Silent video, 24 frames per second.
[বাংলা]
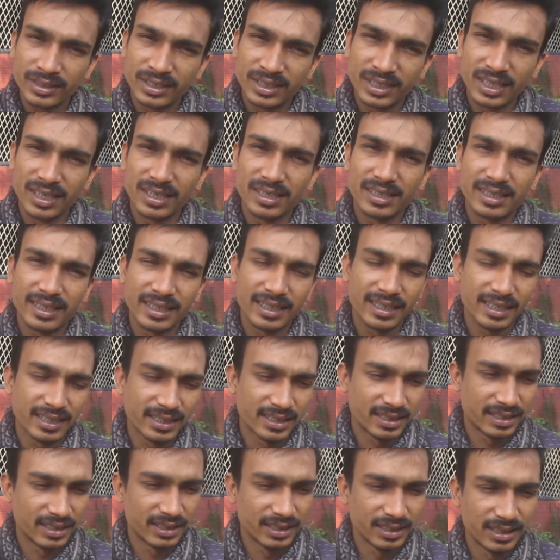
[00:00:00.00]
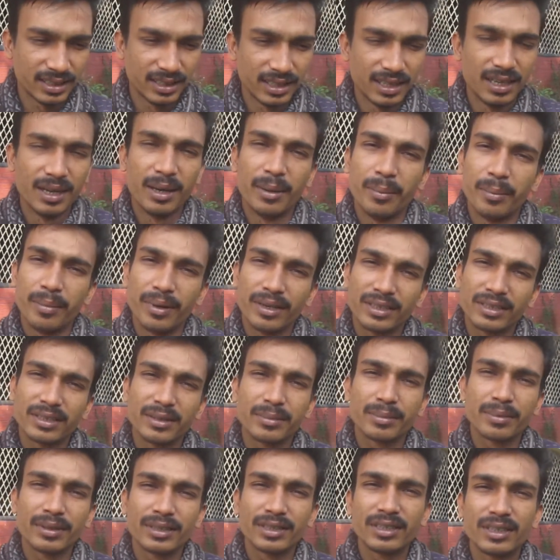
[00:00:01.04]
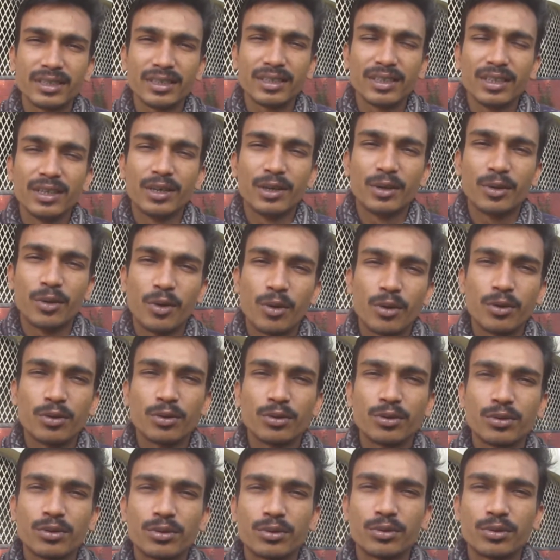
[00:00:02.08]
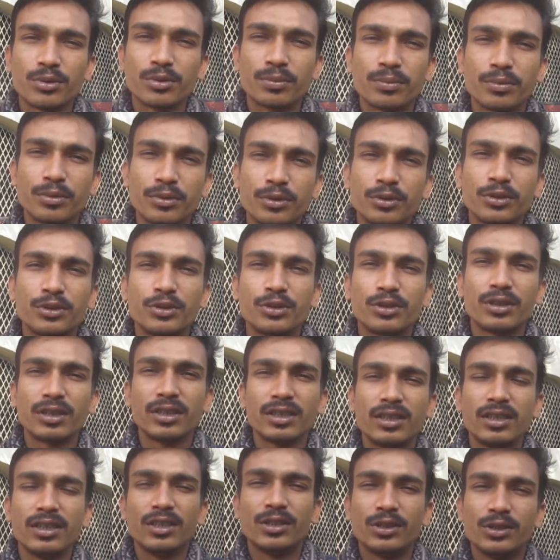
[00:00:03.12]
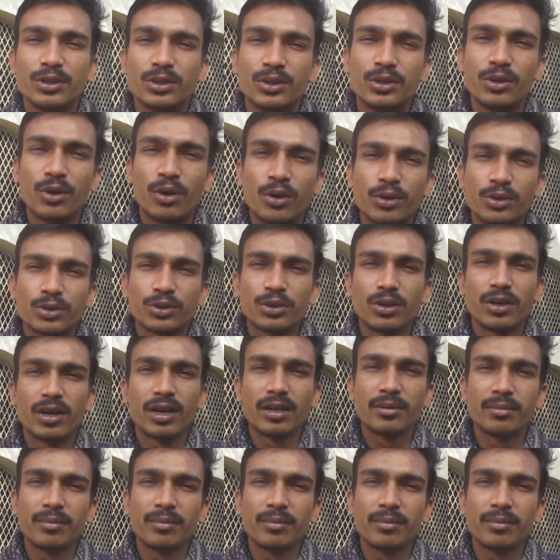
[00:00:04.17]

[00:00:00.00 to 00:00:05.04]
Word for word: চালিয়ে গেছি পাশাপাশি কখনো কোনো প্রয়োজনে যদি অসহায়